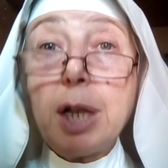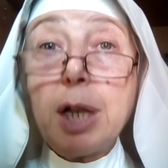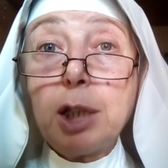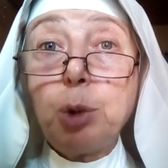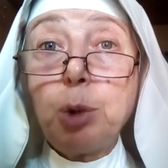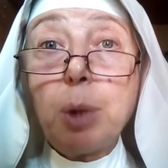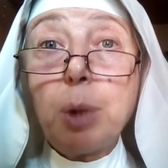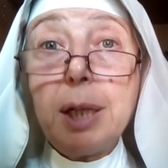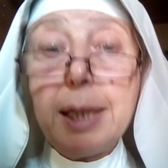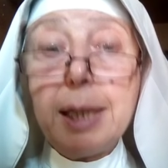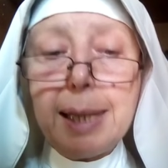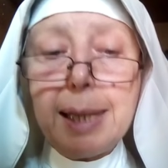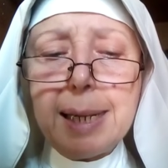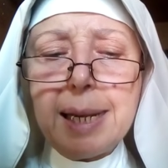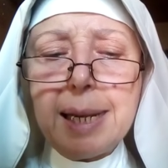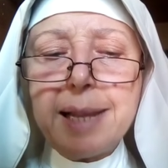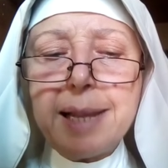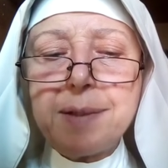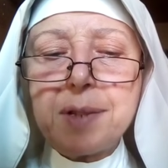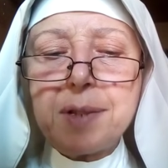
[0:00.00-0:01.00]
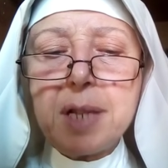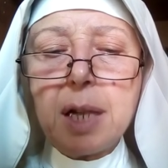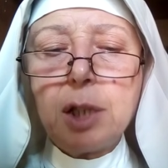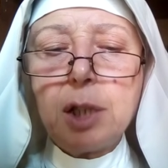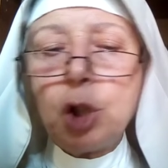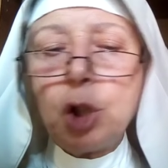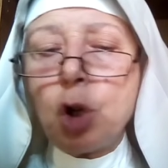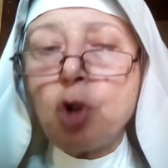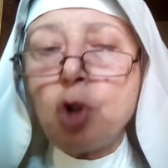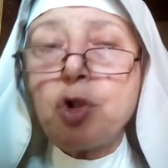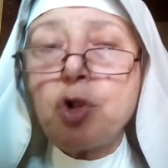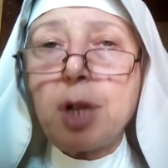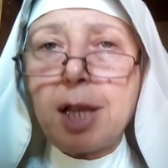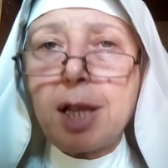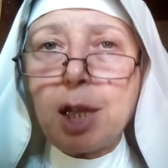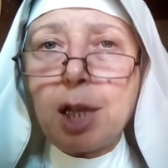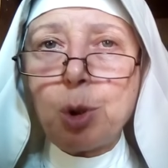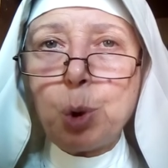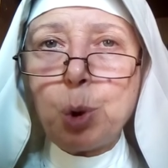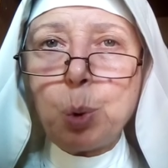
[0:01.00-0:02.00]
actual de la iglesia no se
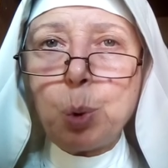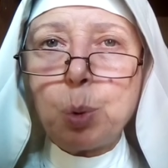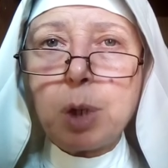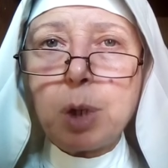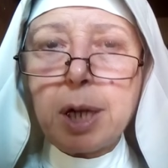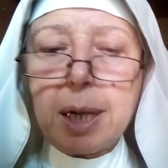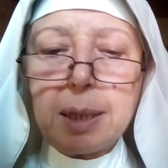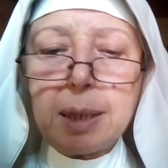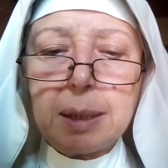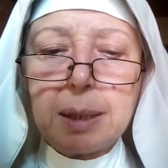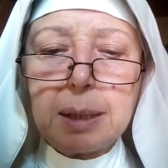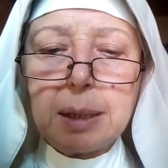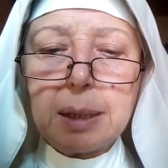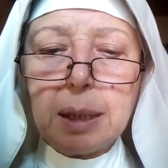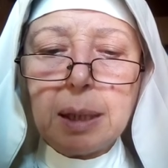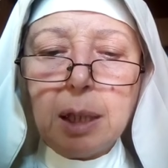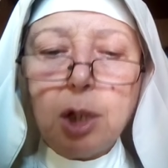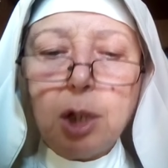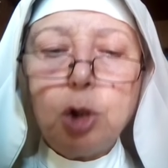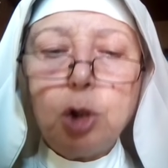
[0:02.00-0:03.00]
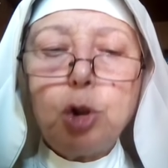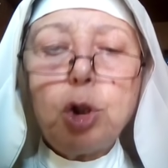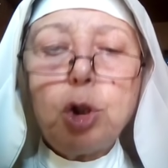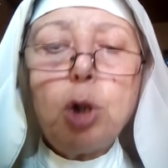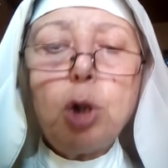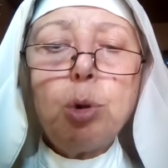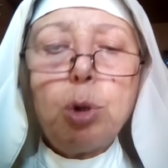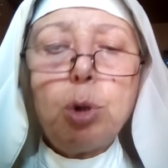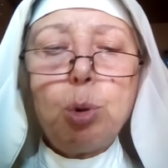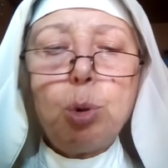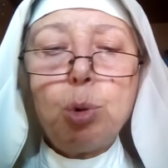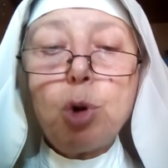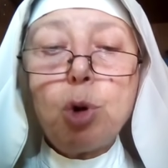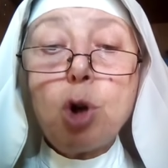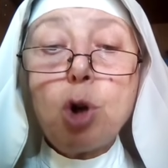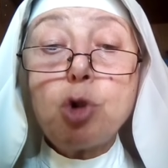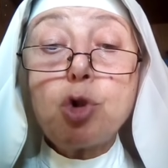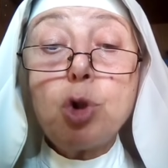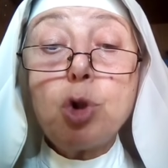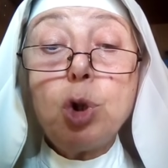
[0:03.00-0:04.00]
ha dado nunca, todo es
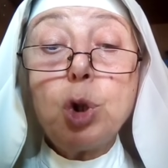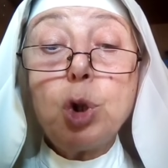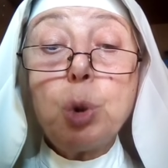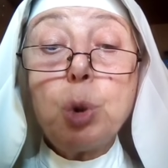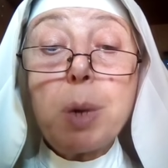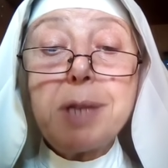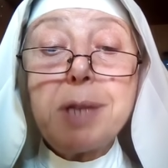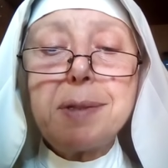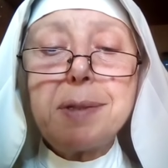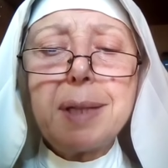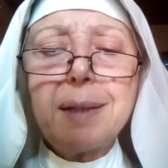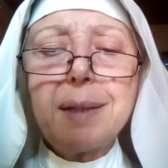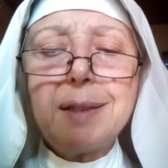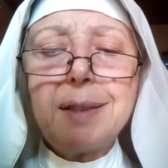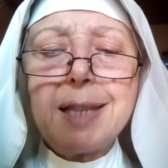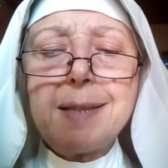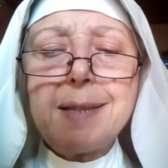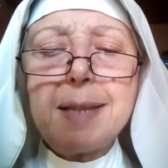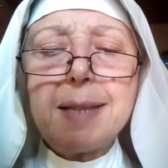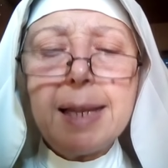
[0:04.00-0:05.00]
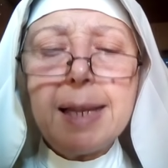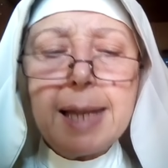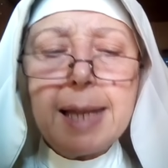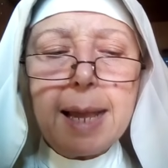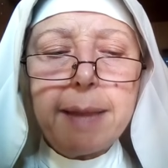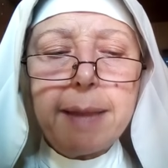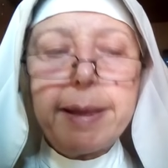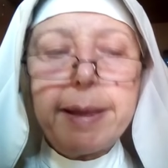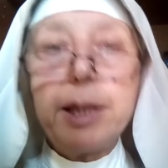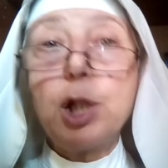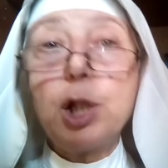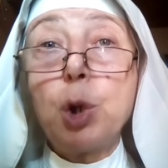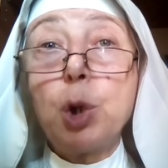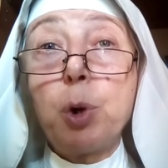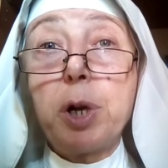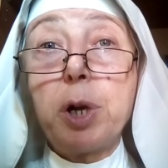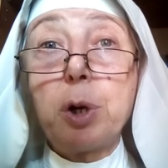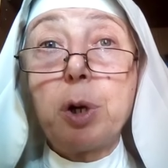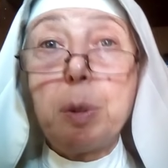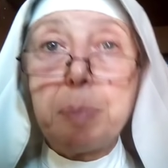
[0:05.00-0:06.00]
dudoso, no hay certeza de nada,
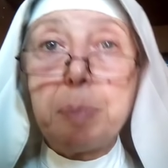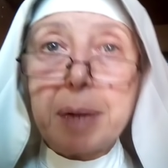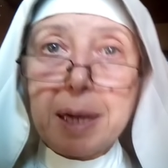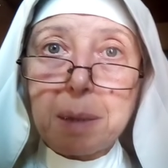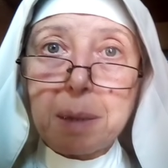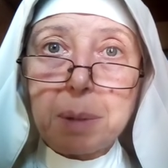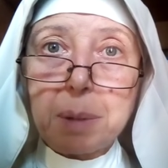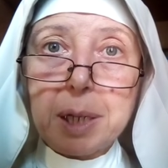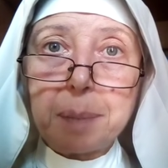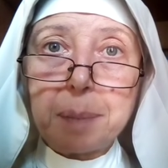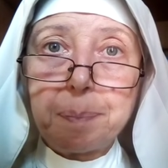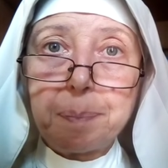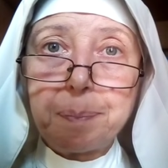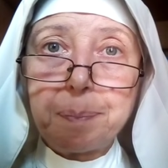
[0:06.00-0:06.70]
no es comparable.